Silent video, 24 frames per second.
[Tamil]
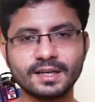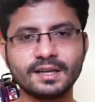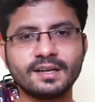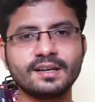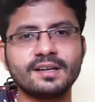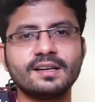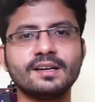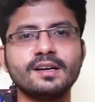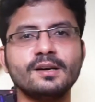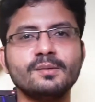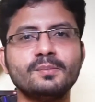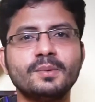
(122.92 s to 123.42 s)

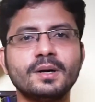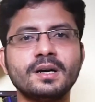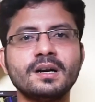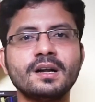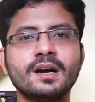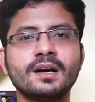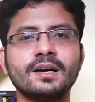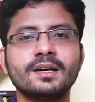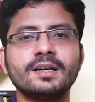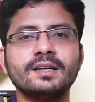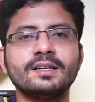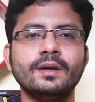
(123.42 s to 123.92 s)
கிரேக்கர்கள்
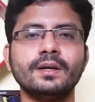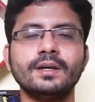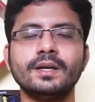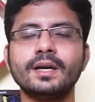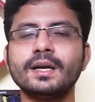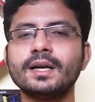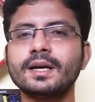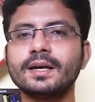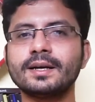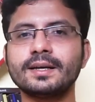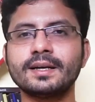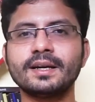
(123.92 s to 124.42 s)
பண்ணாங்க
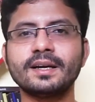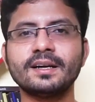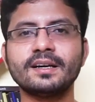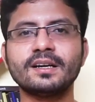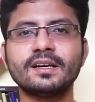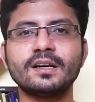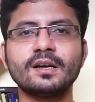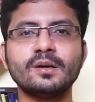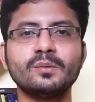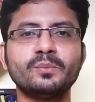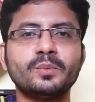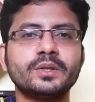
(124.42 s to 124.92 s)
ஏன்னா
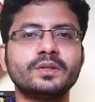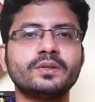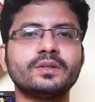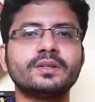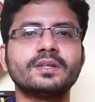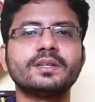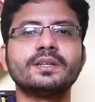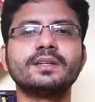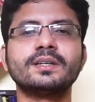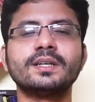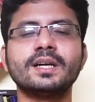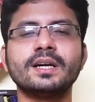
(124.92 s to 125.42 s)
கிரேக்கர்கள் பொறுத்த
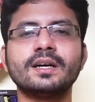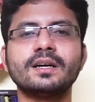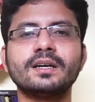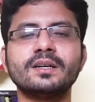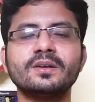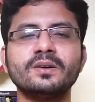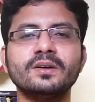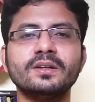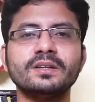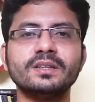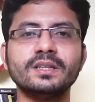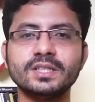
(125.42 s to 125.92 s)
வரைக்கும்
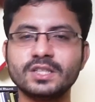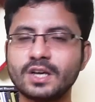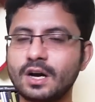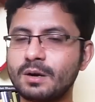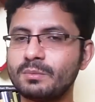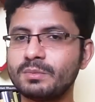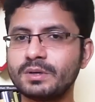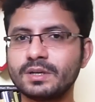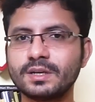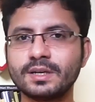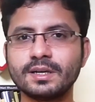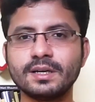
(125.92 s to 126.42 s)
கிரேக்கர்கள் வந்து
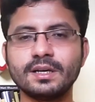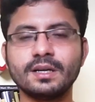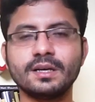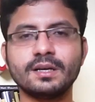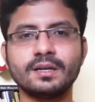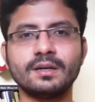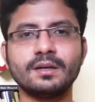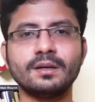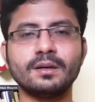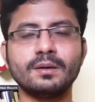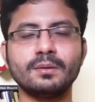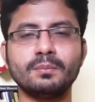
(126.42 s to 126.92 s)
ஜாமெட்ரியில்
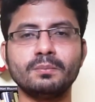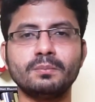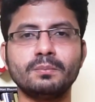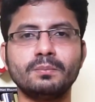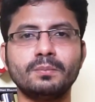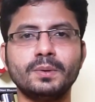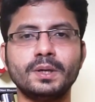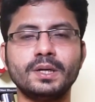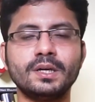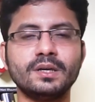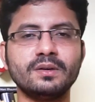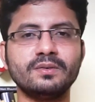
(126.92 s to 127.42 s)

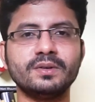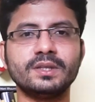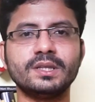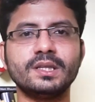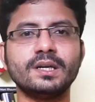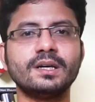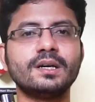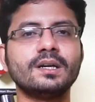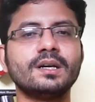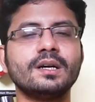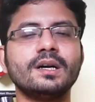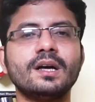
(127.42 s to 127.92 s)
பெரிய
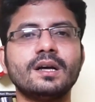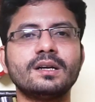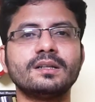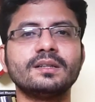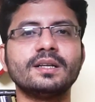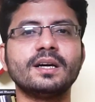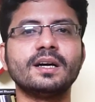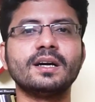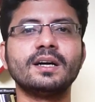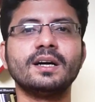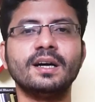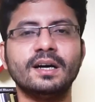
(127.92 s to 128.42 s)
வித்தகர்களாக
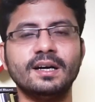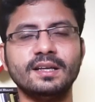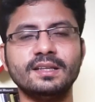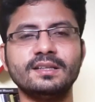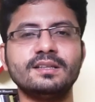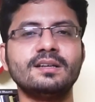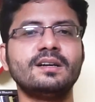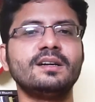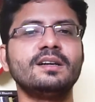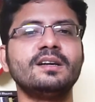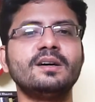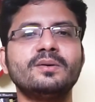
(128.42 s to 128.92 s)
இருந்தாங்க
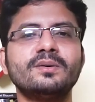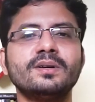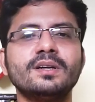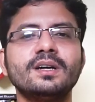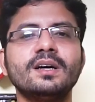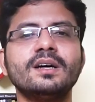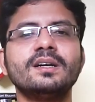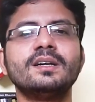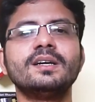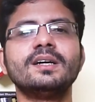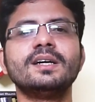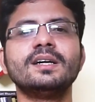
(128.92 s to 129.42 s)
அதனால்
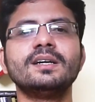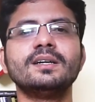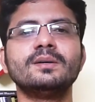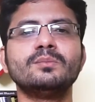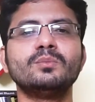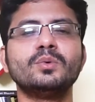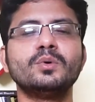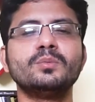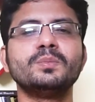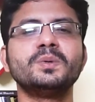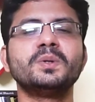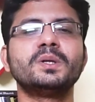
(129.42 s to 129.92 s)
அவங்களால
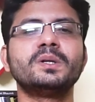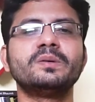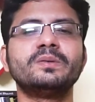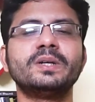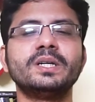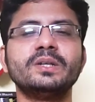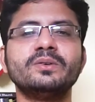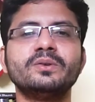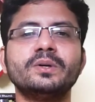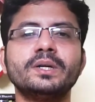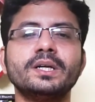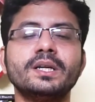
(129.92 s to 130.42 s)
பூமியோட
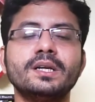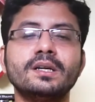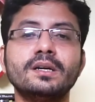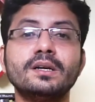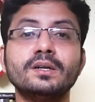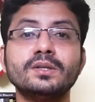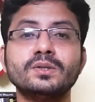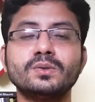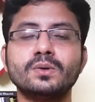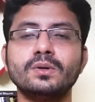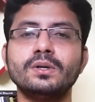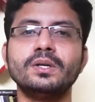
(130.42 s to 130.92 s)
வடிவம்
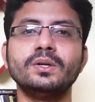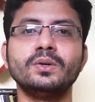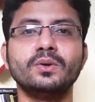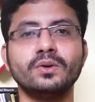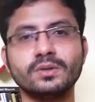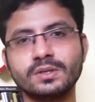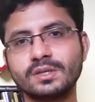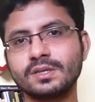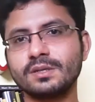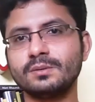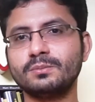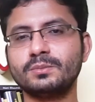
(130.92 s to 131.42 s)
என்னன்னு சொல்லி
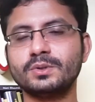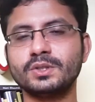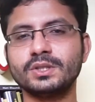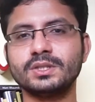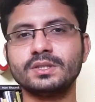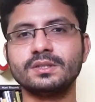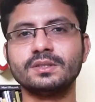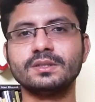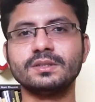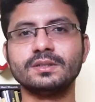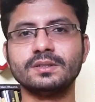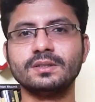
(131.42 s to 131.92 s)
யோசிக்க
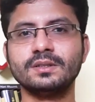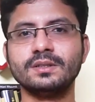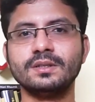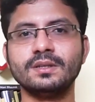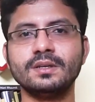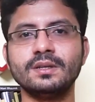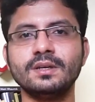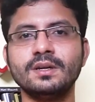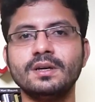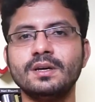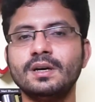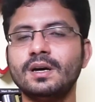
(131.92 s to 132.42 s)
முடிஞ்சுது
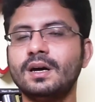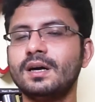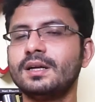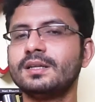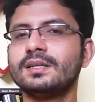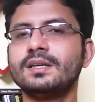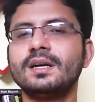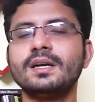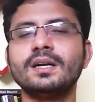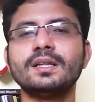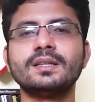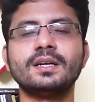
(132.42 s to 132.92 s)

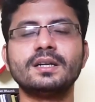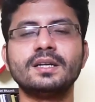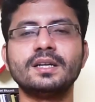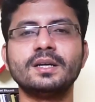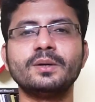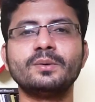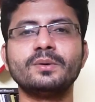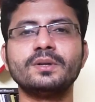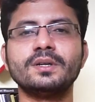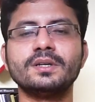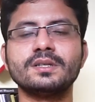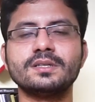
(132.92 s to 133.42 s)
அதனால்
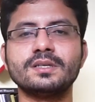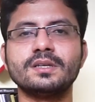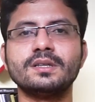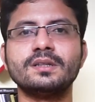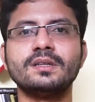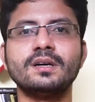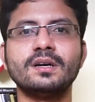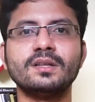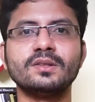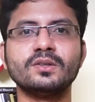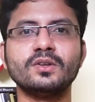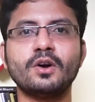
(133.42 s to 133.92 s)
தட்டை உலக
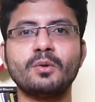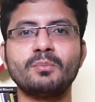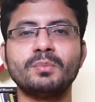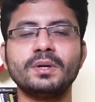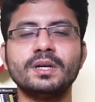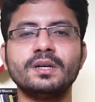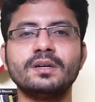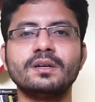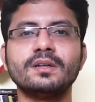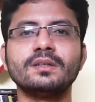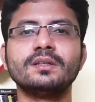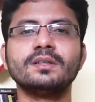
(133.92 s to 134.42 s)
சித்தாந்தம்
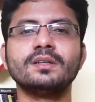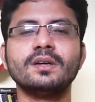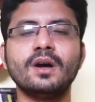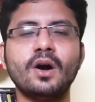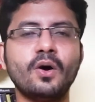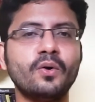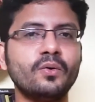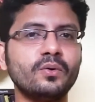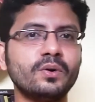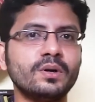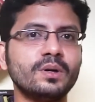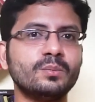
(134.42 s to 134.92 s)
அப்படின்றது
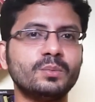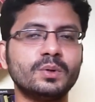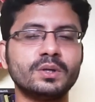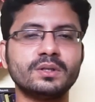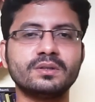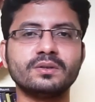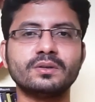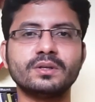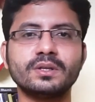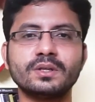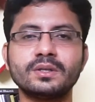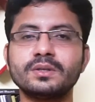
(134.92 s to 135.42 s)
அவங்கள
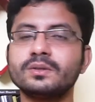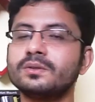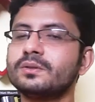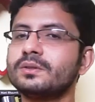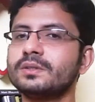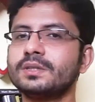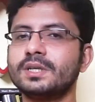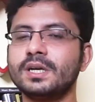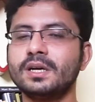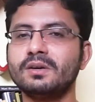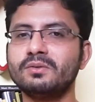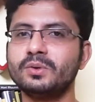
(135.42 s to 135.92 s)
பொறுத்த வரைக்கும்
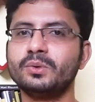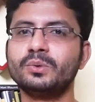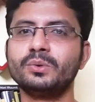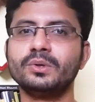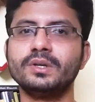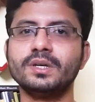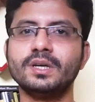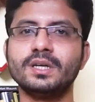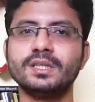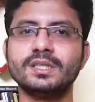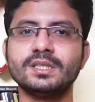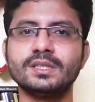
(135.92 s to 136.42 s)

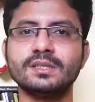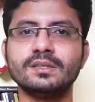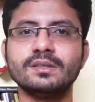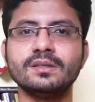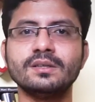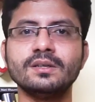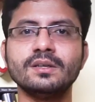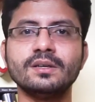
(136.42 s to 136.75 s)
கேள்விக்குறியாச்சு